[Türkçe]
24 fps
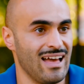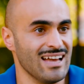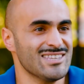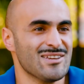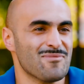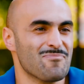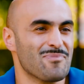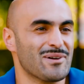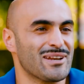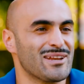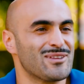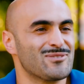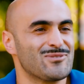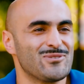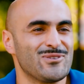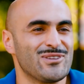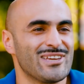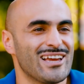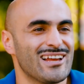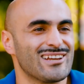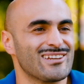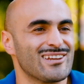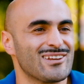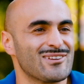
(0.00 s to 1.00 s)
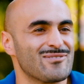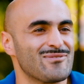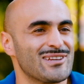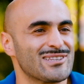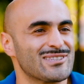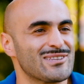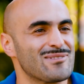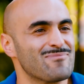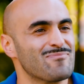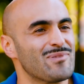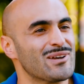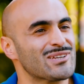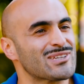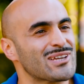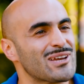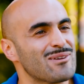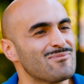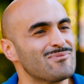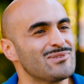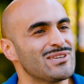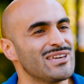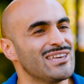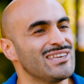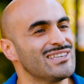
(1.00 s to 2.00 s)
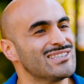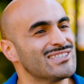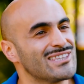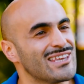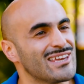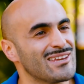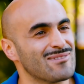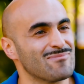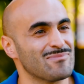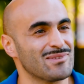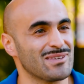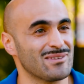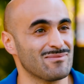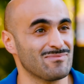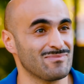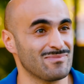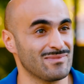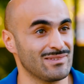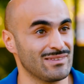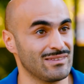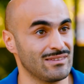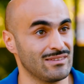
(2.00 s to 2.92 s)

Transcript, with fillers: Acaba bana dünyaları versen başka bir şey ister miyim?